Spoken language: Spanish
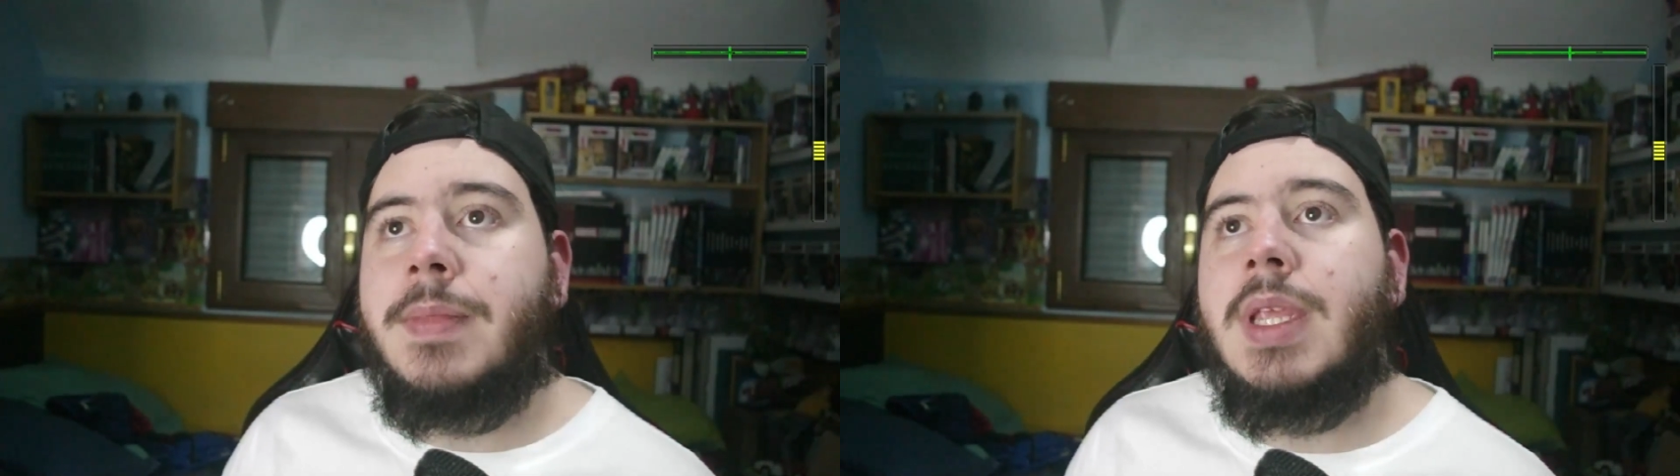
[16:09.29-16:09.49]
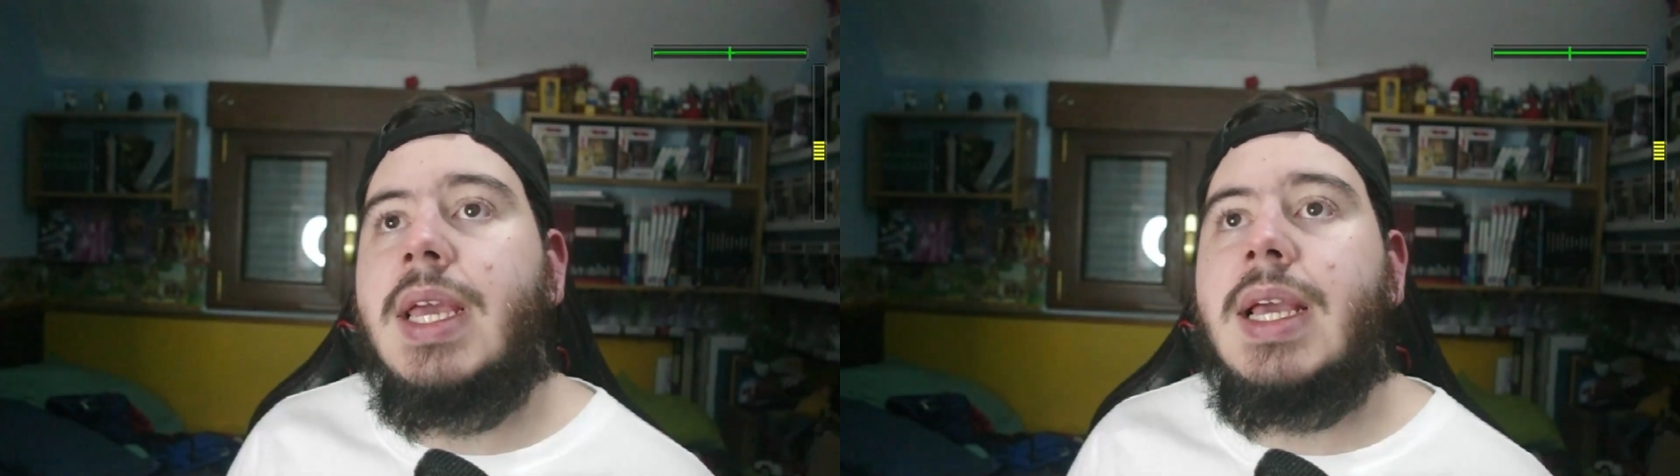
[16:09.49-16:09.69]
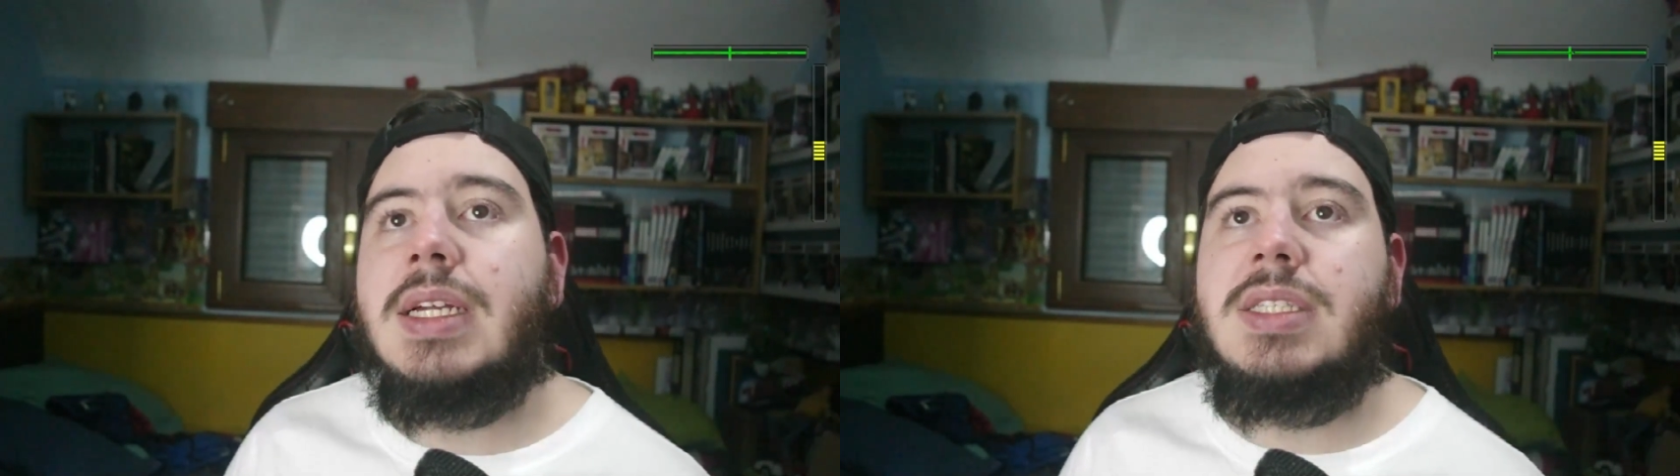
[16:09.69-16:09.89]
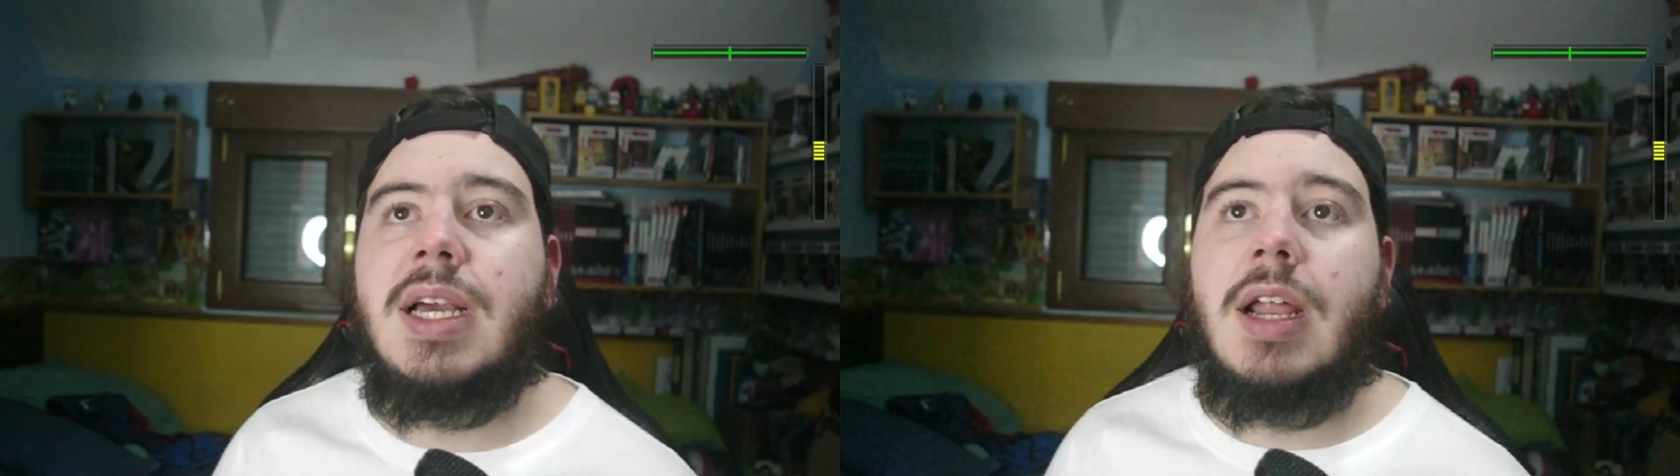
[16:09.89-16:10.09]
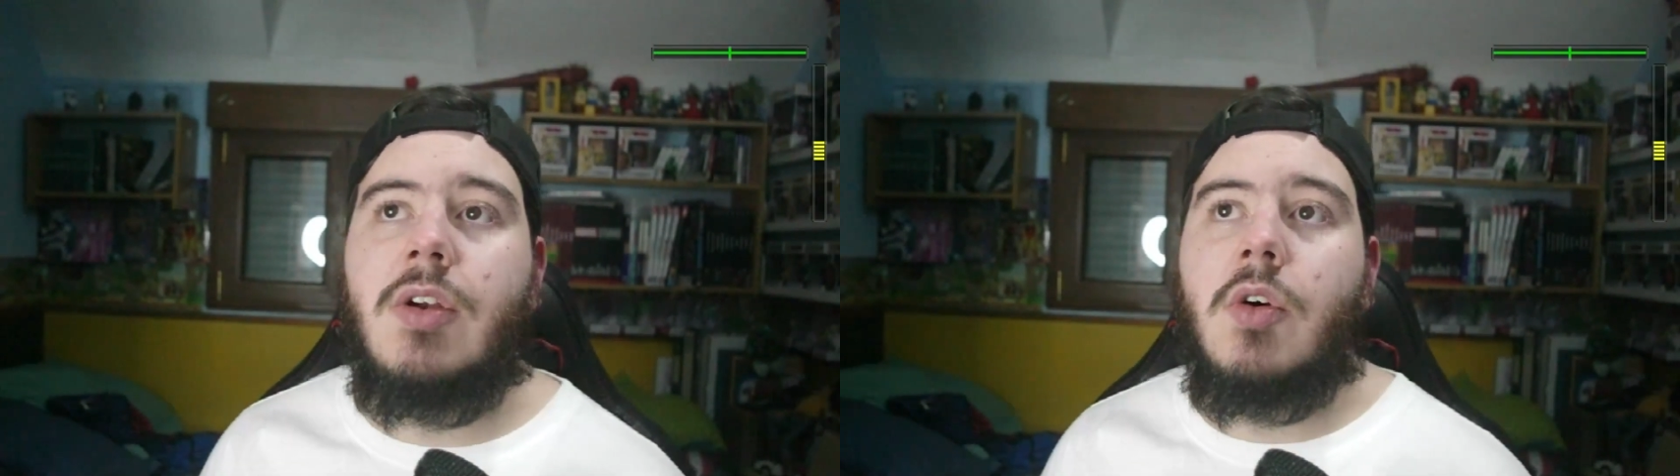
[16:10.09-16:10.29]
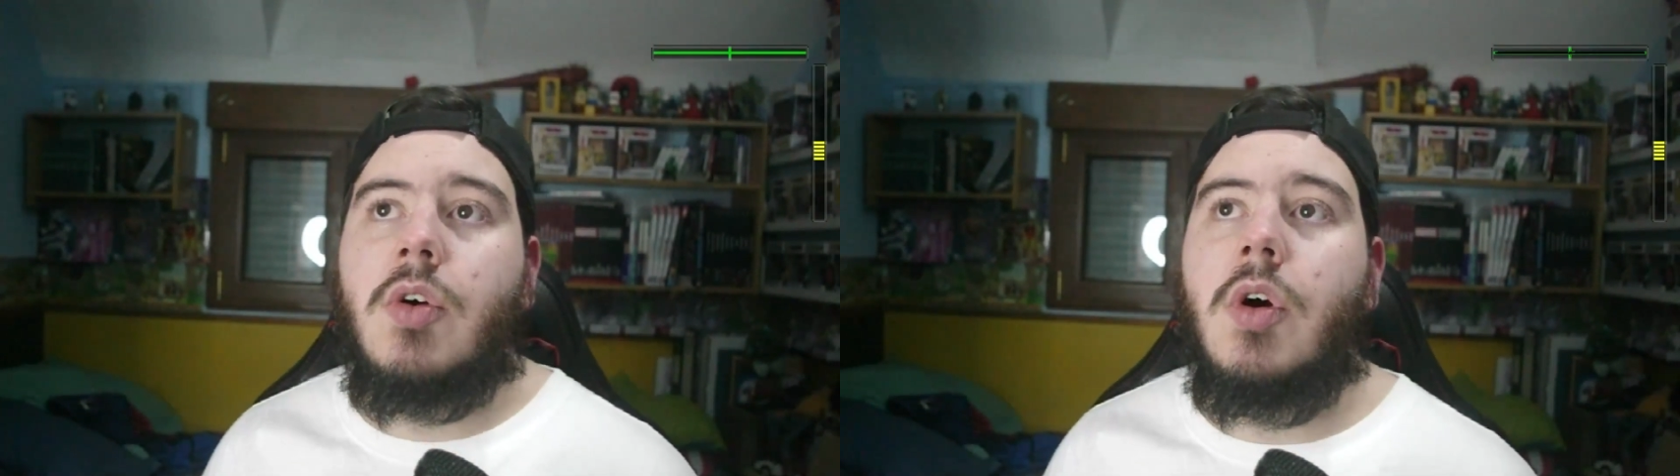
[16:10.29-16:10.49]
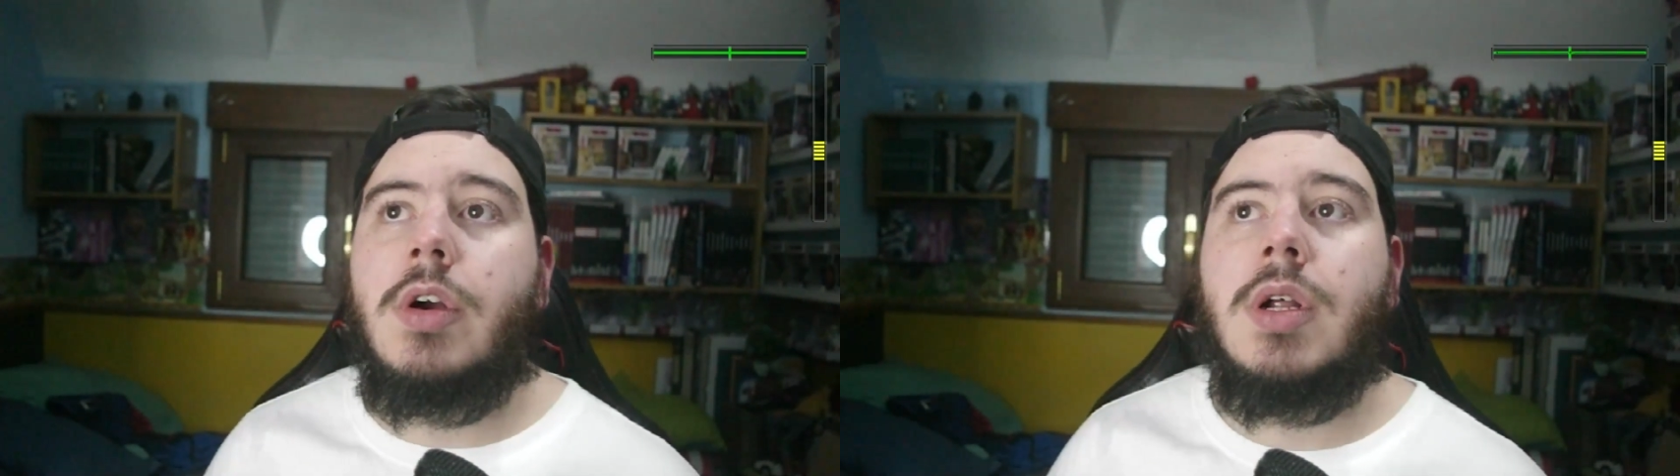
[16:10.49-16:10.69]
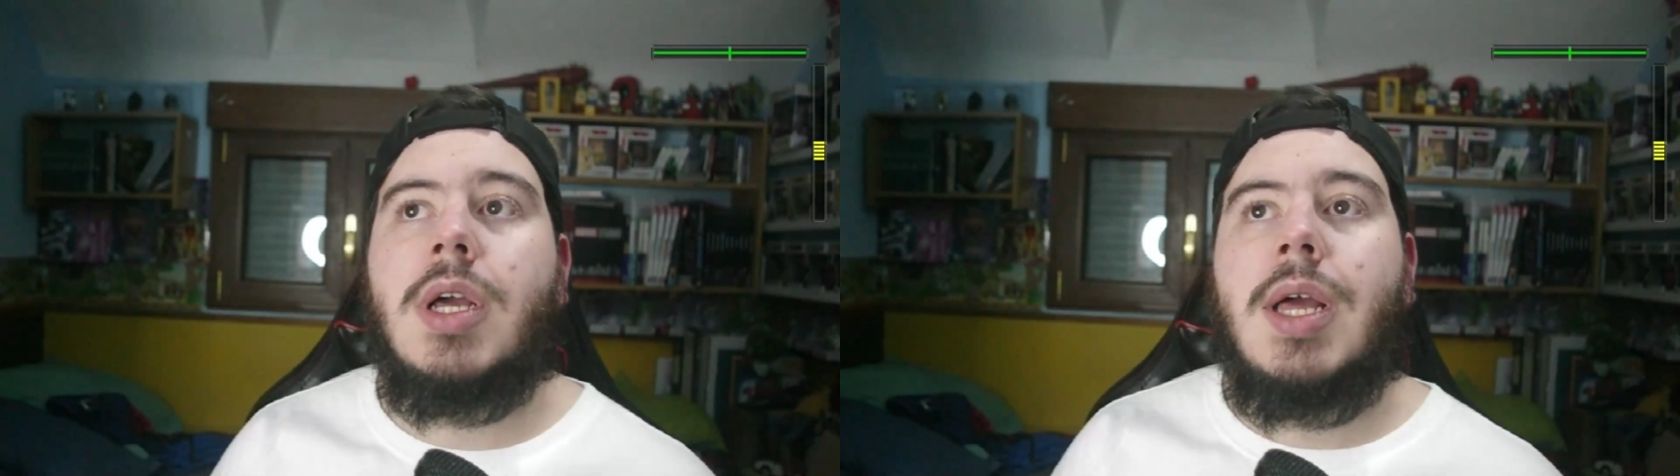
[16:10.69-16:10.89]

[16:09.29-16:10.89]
y castigarlo con